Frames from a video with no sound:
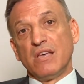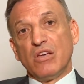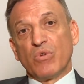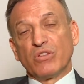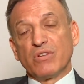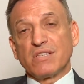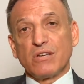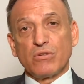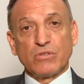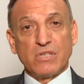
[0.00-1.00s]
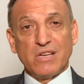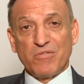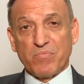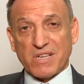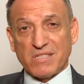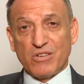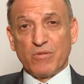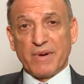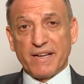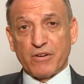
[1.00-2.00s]
Y cuando ya se consigue un básico
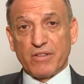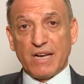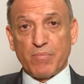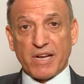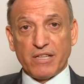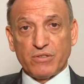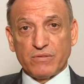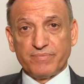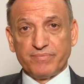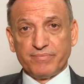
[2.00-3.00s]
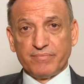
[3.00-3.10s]
manejo del aparato,